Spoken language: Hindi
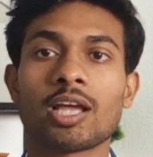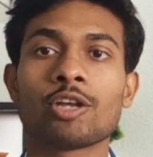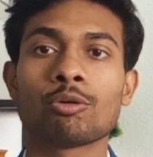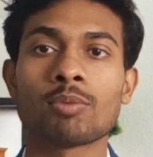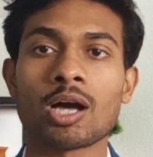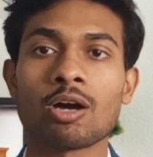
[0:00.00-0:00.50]

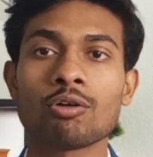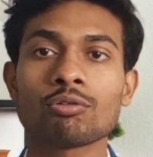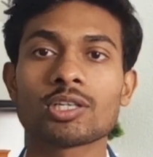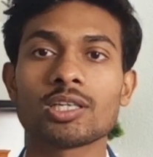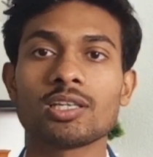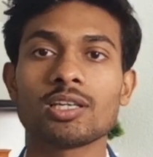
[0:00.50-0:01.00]

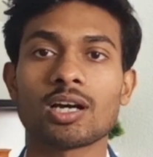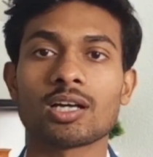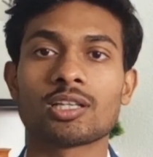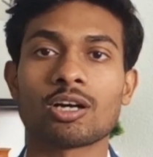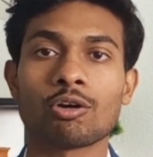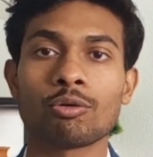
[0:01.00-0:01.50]
रहनुमाओं की
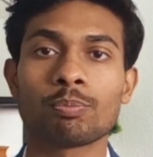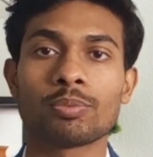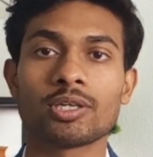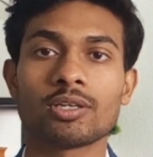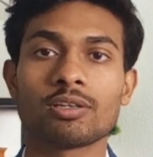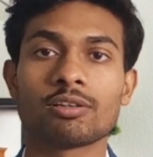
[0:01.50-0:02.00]
अदाओं
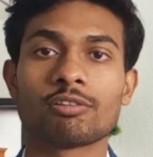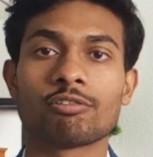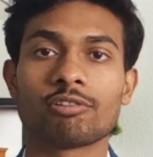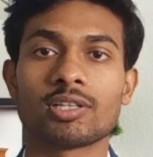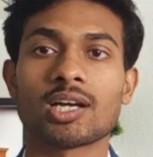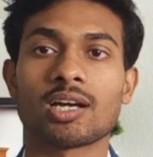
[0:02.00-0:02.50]
पे
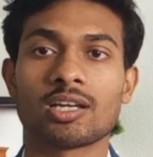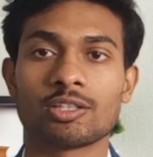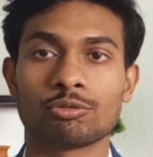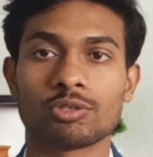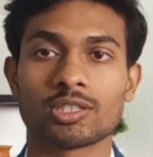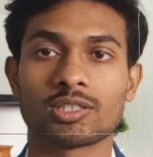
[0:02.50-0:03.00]
फिदा
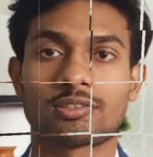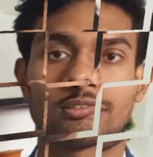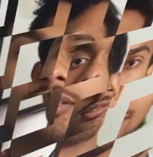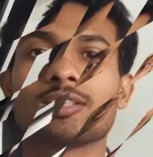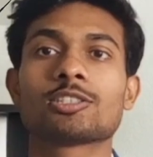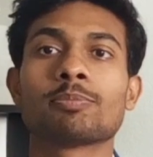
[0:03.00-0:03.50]
है
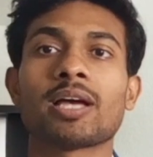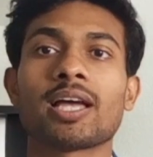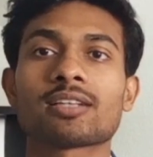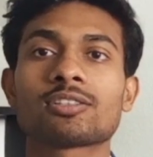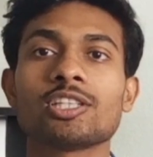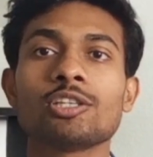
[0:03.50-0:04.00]
दिल इस
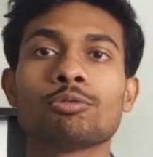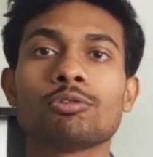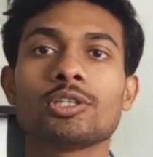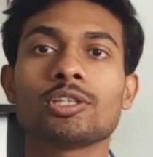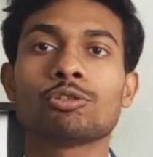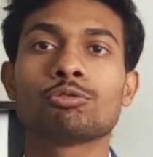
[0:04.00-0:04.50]
बहकती
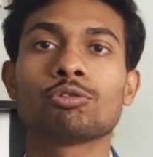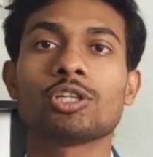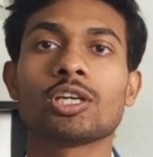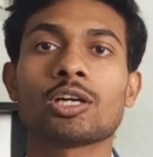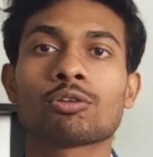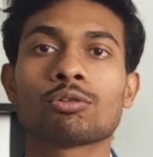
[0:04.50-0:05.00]
हुई
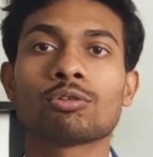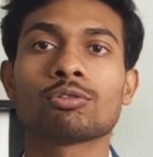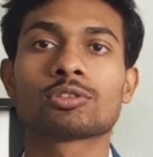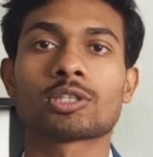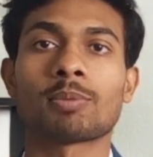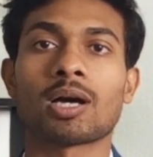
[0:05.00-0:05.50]
दुनिया को
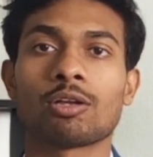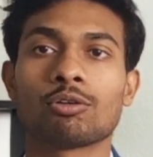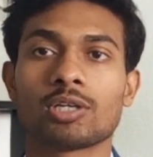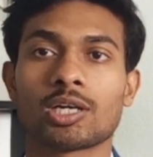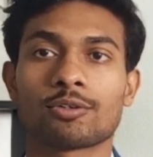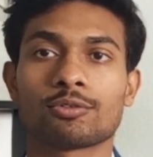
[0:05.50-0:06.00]

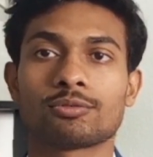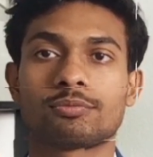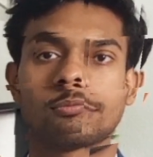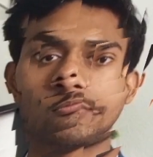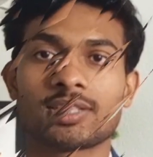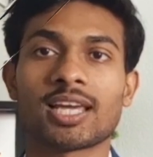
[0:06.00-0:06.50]
संभालो यारो
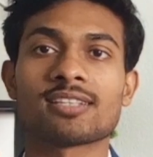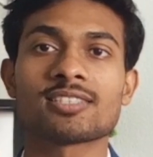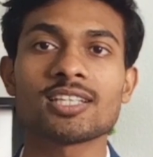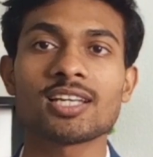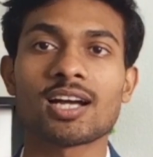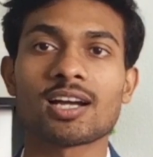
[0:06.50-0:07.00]

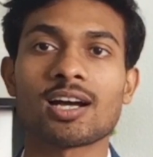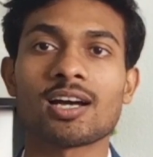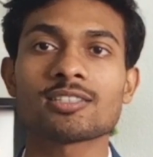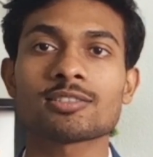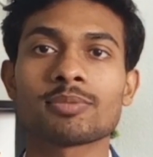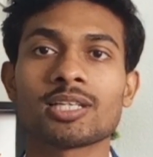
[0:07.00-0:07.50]
कैसे
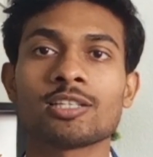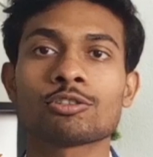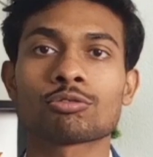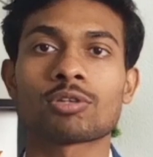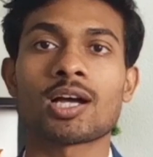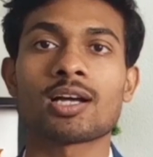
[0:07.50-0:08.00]
आकाश में
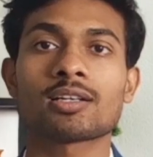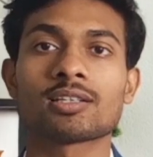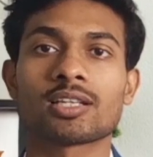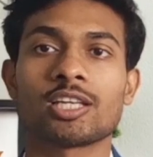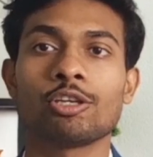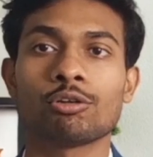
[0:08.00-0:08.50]
सुराख
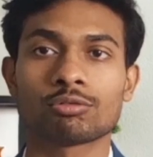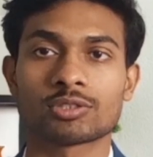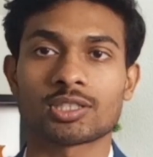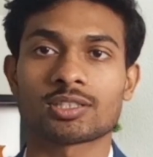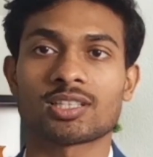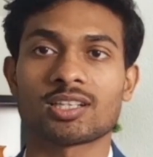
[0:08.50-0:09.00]
नहीं हो
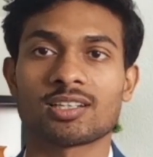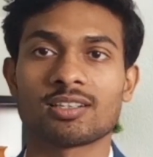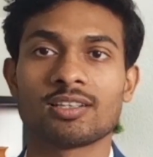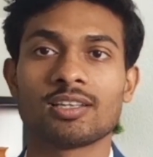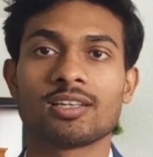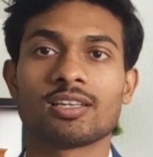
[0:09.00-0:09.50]
सकता
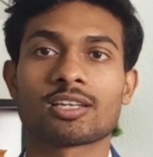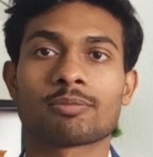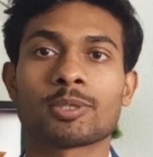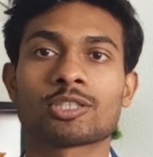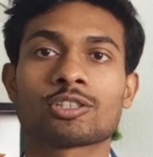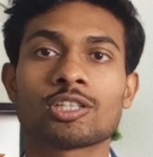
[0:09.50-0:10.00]
एक
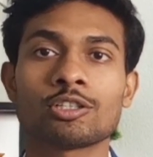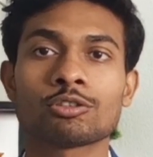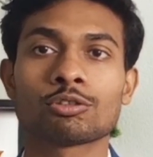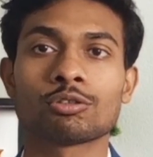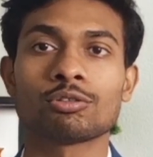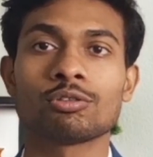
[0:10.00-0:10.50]
पत्थर
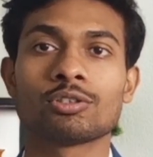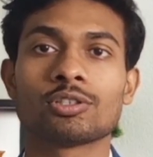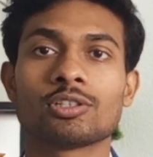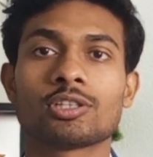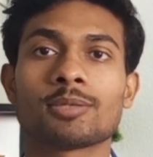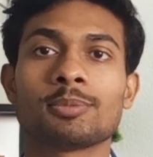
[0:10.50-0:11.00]
तो
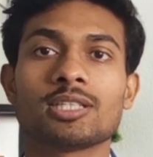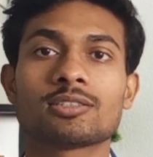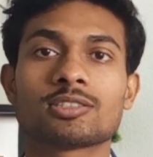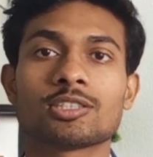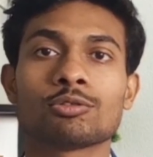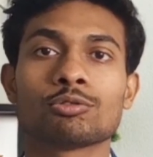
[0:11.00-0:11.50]

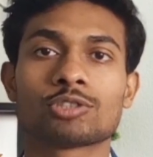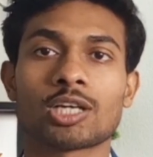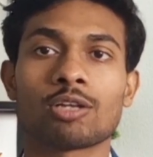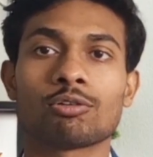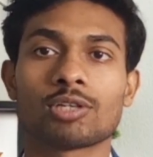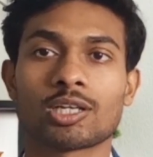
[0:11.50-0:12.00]
तबीयत से
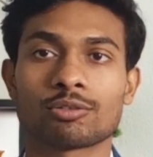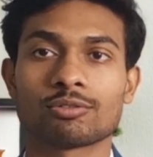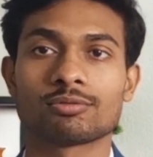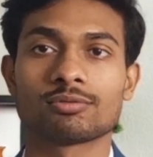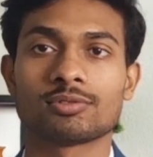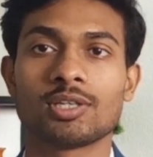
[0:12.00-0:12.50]
उछालो यारो